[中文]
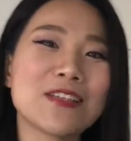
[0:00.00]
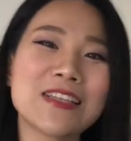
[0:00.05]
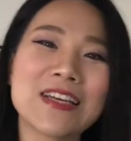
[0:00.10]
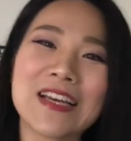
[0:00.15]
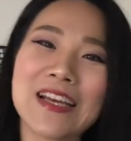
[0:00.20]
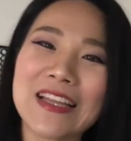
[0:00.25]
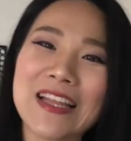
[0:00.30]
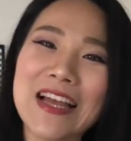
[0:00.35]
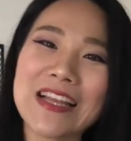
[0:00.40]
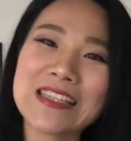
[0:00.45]
荐
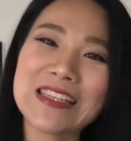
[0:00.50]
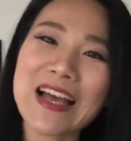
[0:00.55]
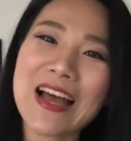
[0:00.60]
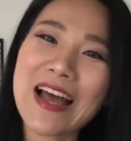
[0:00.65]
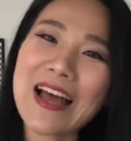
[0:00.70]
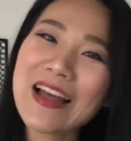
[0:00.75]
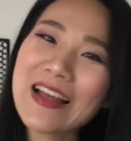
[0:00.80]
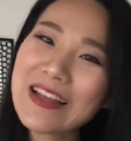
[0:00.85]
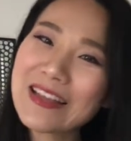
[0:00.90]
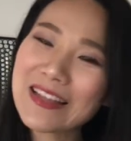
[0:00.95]
给大
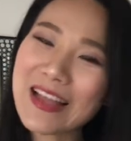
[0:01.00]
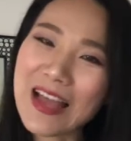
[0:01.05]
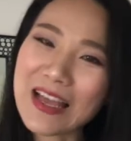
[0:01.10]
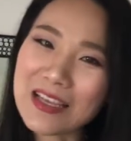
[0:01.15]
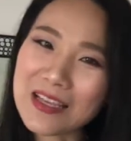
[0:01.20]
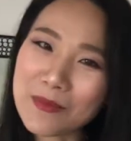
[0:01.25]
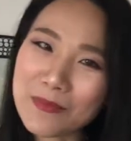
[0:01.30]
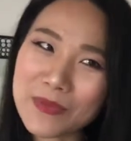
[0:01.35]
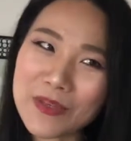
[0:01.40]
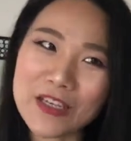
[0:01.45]
家。它
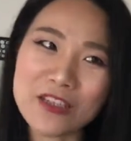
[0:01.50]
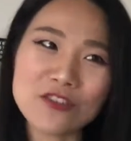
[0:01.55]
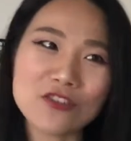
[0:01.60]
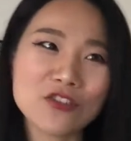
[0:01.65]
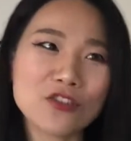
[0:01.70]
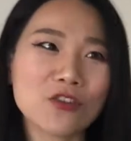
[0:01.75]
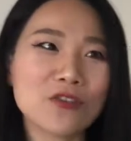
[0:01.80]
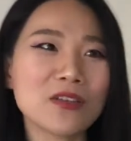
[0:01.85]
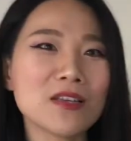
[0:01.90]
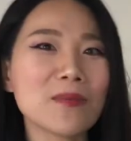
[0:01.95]
一瓶
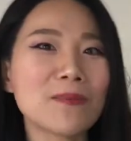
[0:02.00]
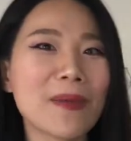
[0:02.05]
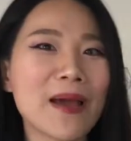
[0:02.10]
只有一